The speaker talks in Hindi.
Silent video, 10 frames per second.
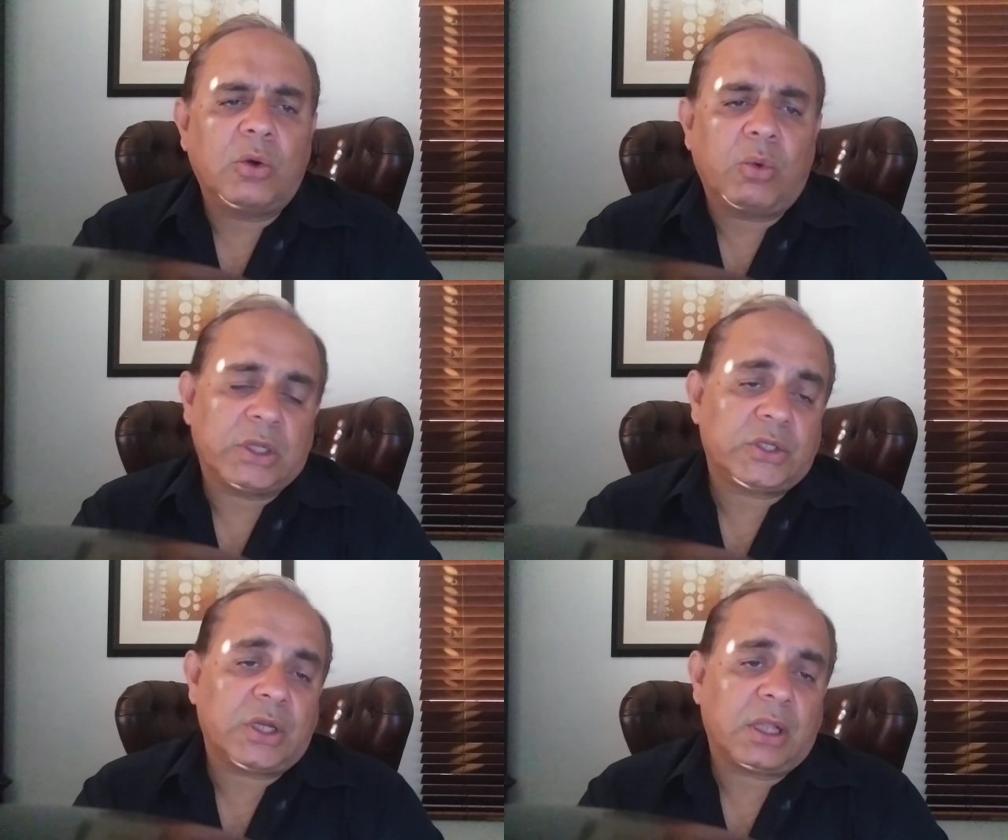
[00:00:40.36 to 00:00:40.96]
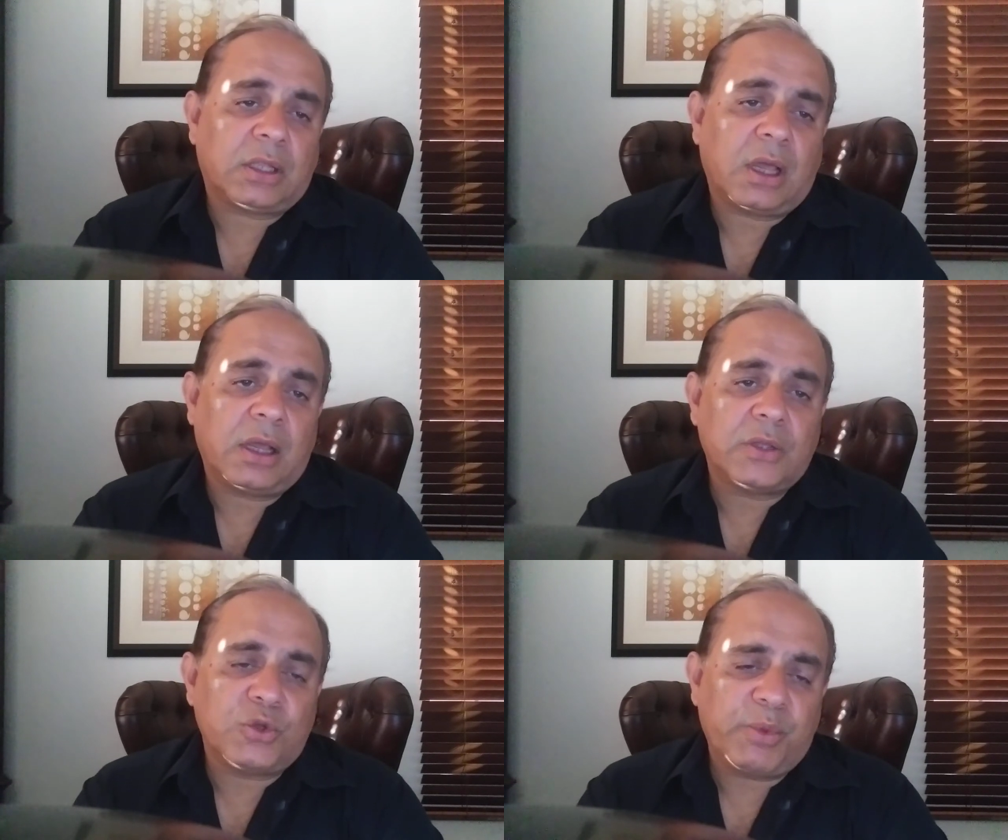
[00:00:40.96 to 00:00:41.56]
वो अच्छा
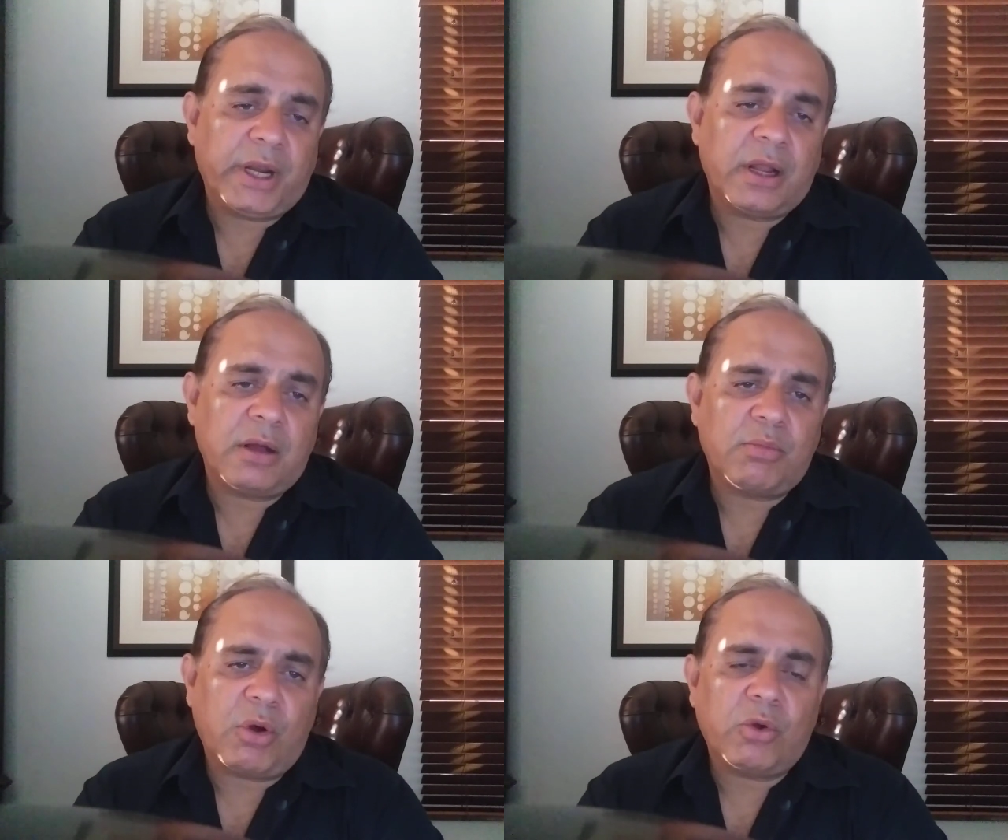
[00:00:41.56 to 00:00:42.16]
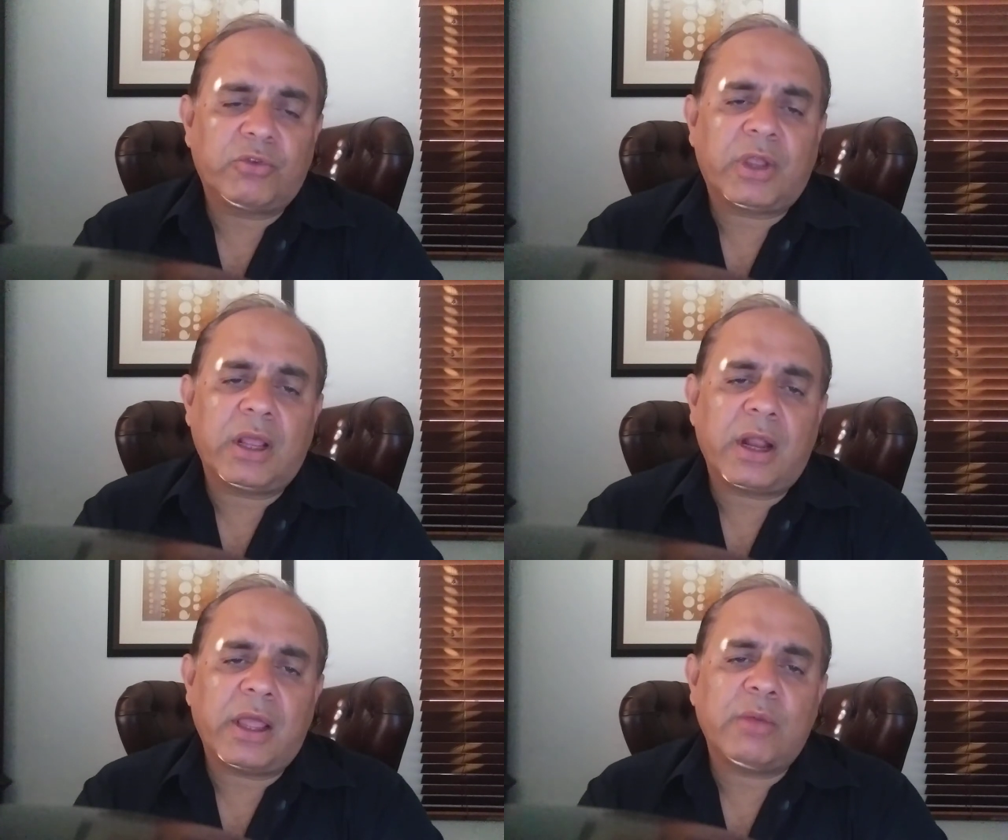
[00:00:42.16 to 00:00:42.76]
था जो बेड़ा मौज
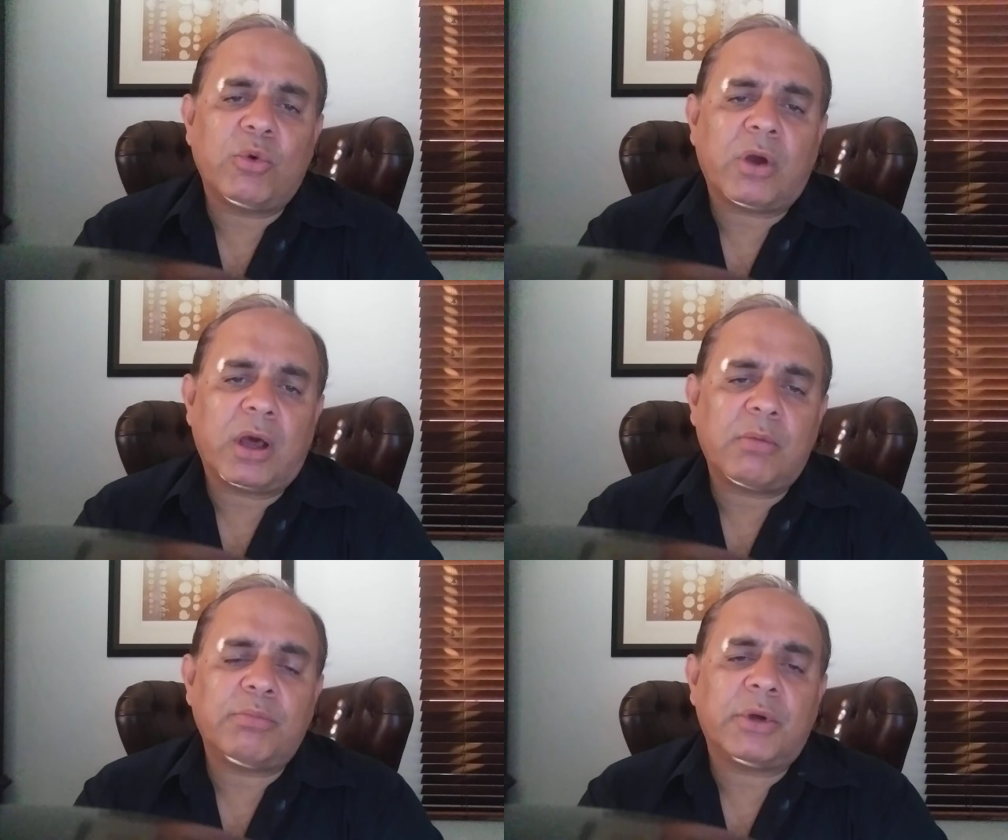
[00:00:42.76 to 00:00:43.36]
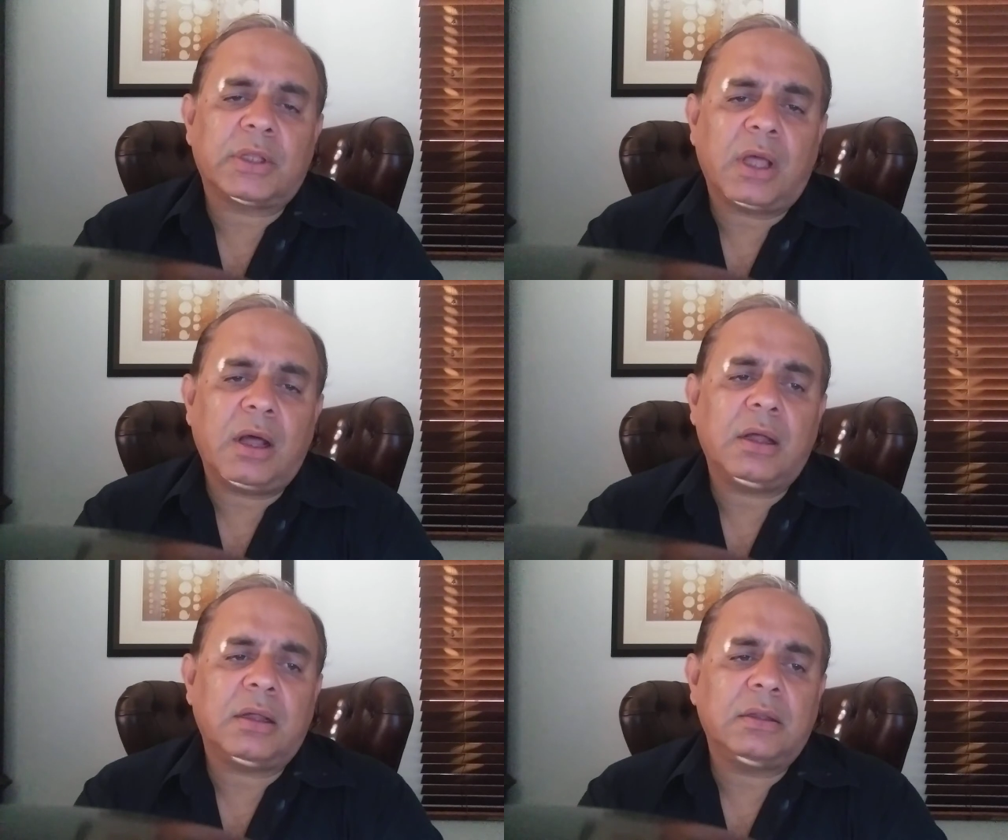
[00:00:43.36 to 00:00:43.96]
के रहे मुकरम पर था